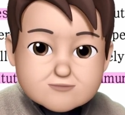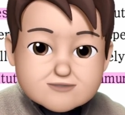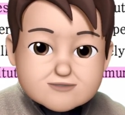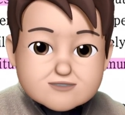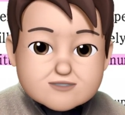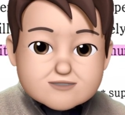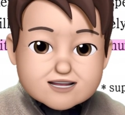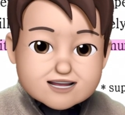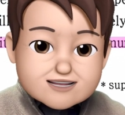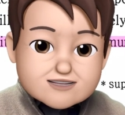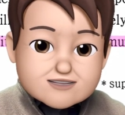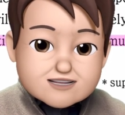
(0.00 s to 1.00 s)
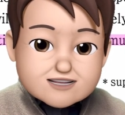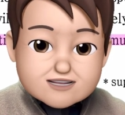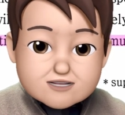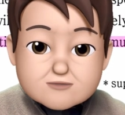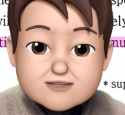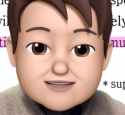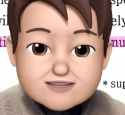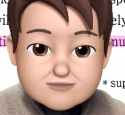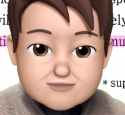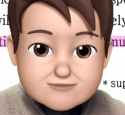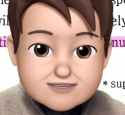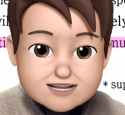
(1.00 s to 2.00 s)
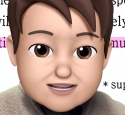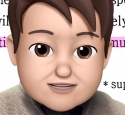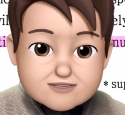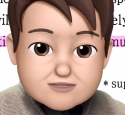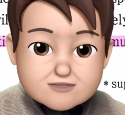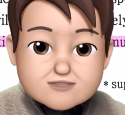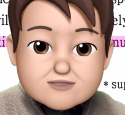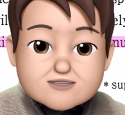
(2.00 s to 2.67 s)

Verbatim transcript: 부모님들과 아이들이 연관되어집니다.